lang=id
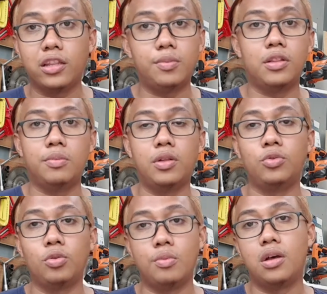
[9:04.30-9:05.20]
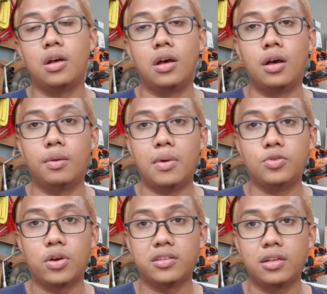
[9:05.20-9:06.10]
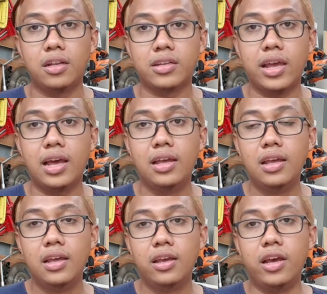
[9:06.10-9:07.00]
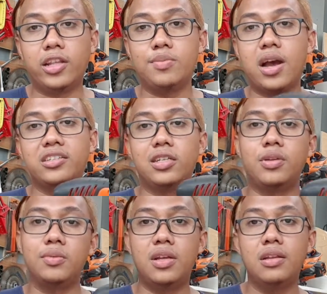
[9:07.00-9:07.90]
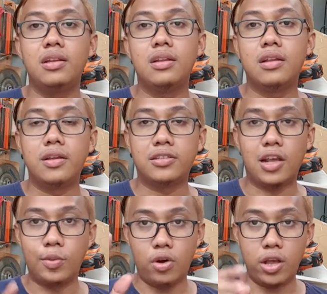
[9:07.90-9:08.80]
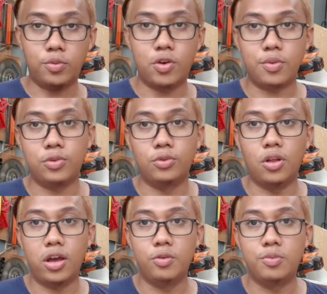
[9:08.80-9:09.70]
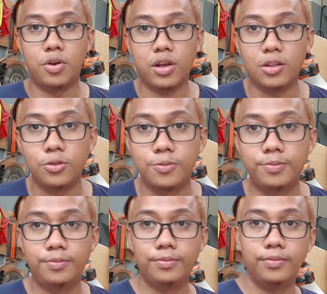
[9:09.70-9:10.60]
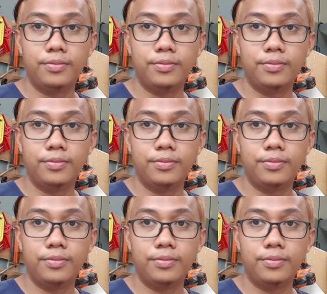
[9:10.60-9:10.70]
dari teman-teman untuk memajukan channel saya. Ya terima kasih teman-teman. Assalamualaikum warahmatullahi wabarakatuh.